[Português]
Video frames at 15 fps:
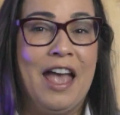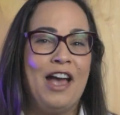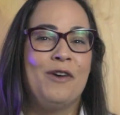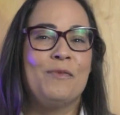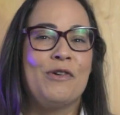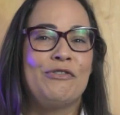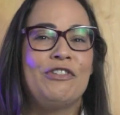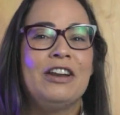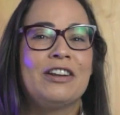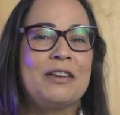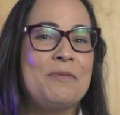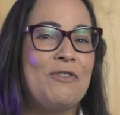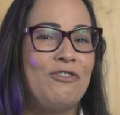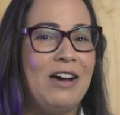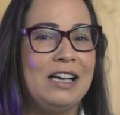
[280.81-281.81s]
É o meu filho
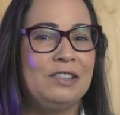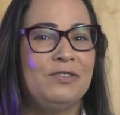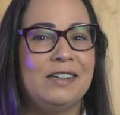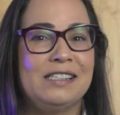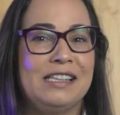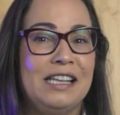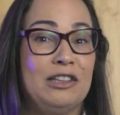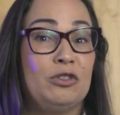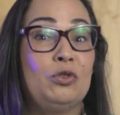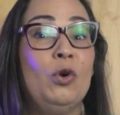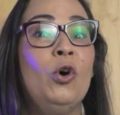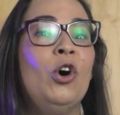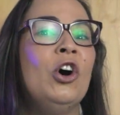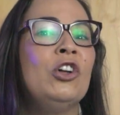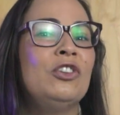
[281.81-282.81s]
que me faz fazer
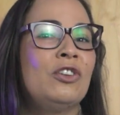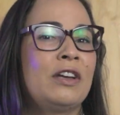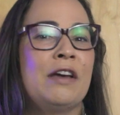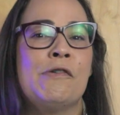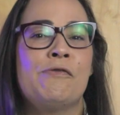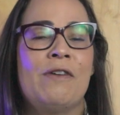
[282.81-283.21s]
tudo o que eu